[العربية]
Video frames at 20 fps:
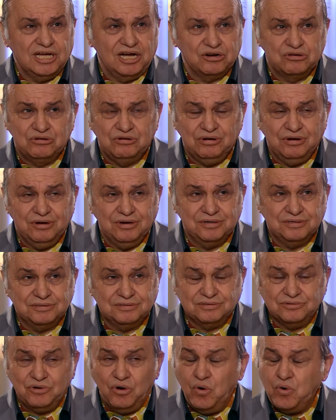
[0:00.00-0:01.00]
كل هالقد
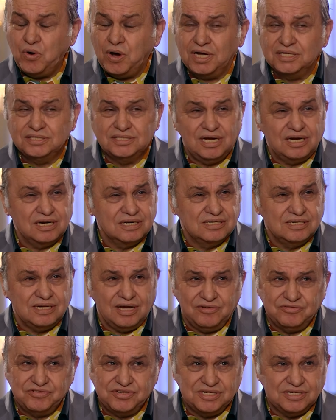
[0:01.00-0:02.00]
عمية وكل
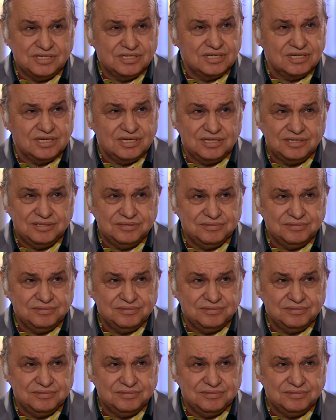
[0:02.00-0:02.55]
هالقد طلعتي